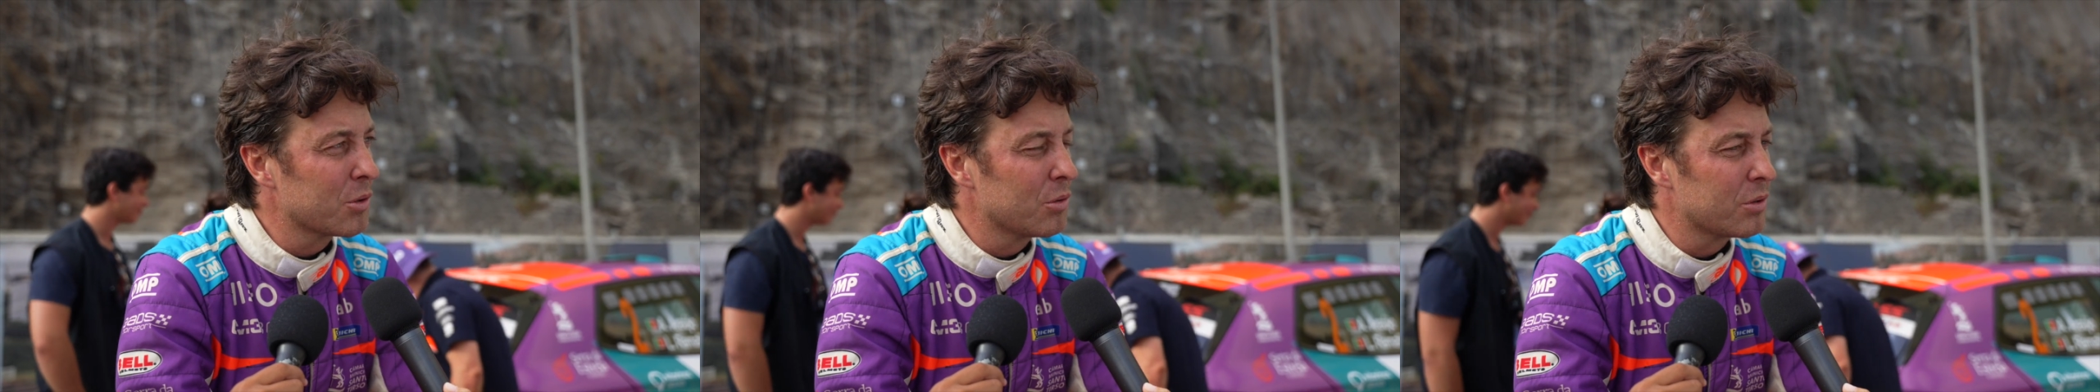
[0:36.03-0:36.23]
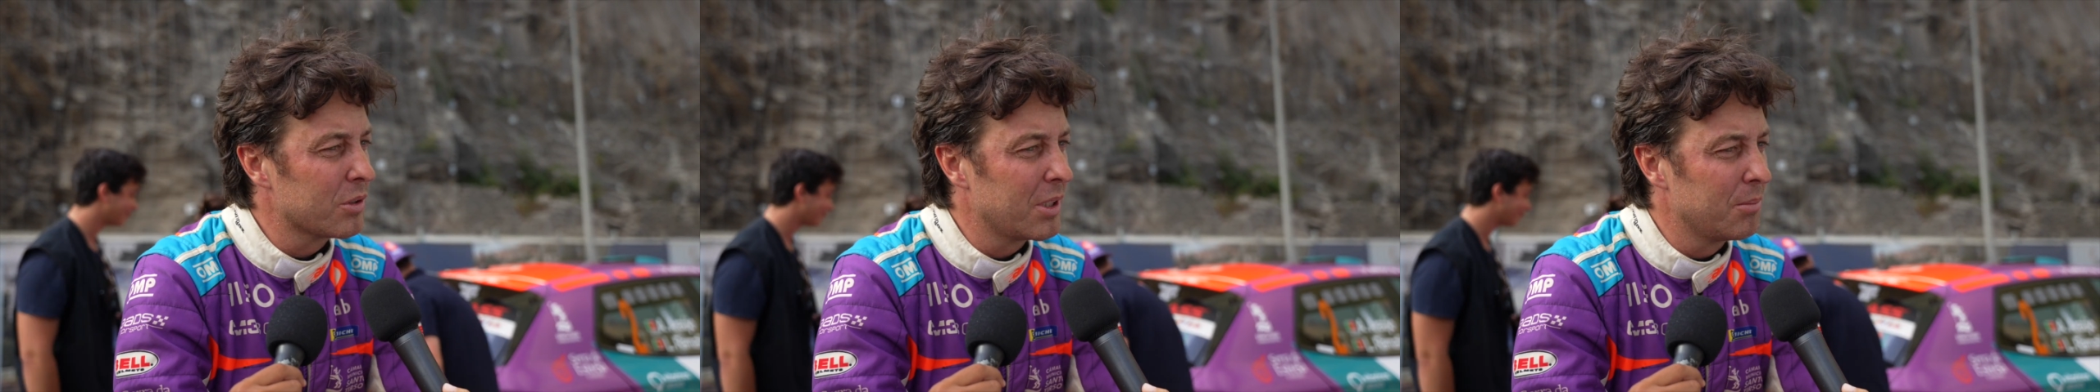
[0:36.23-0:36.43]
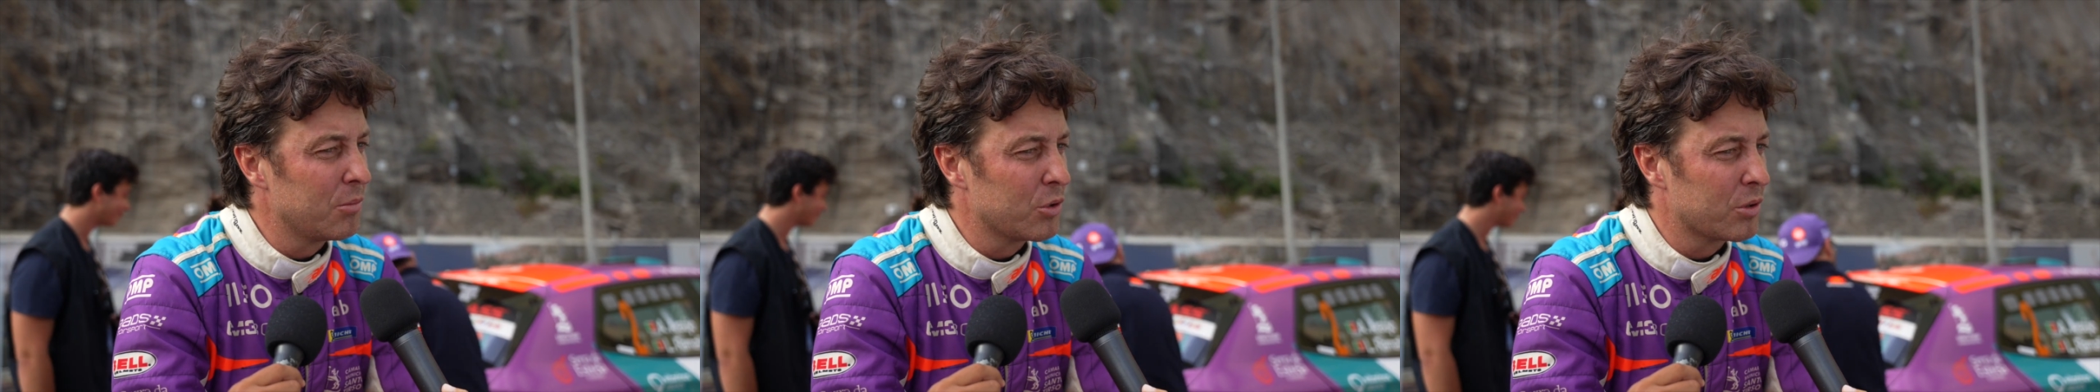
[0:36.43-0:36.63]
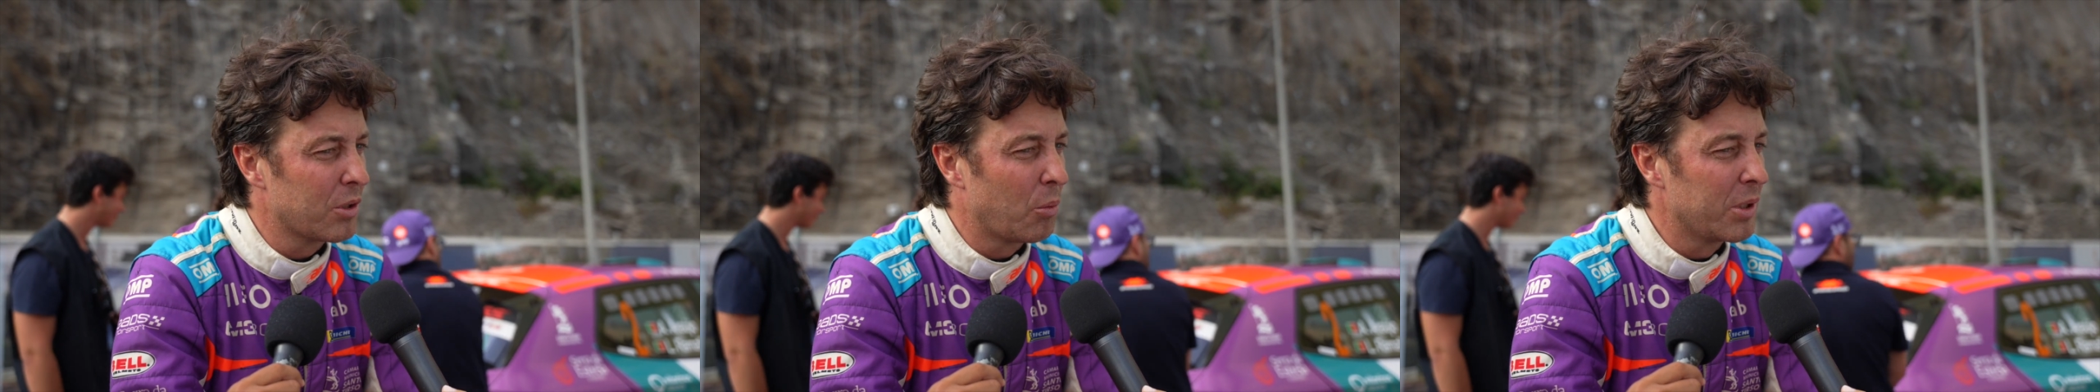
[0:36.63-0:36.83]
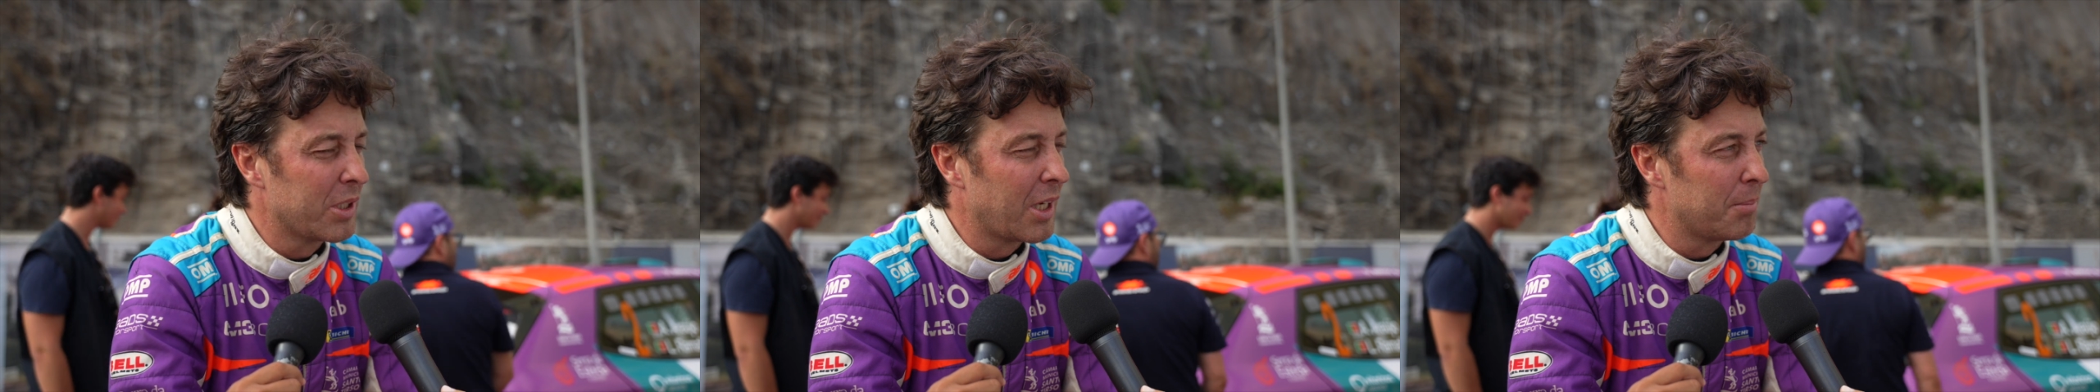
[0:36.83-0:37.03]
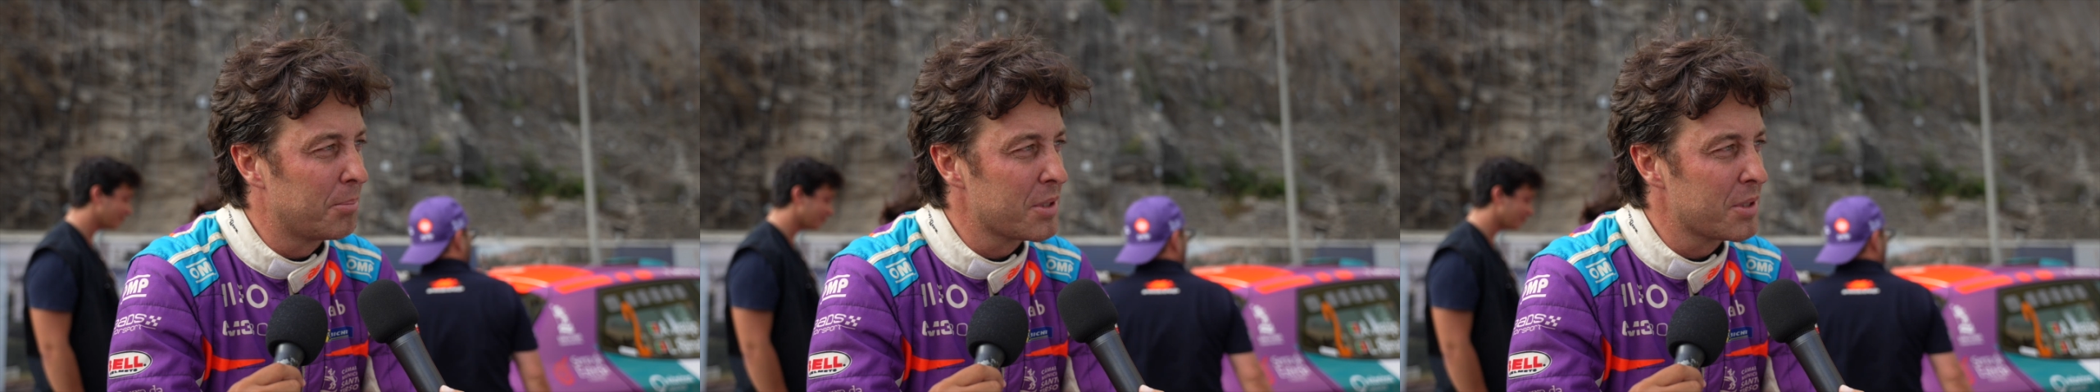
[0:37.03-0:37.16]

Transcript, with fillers: conseguimos aguentar a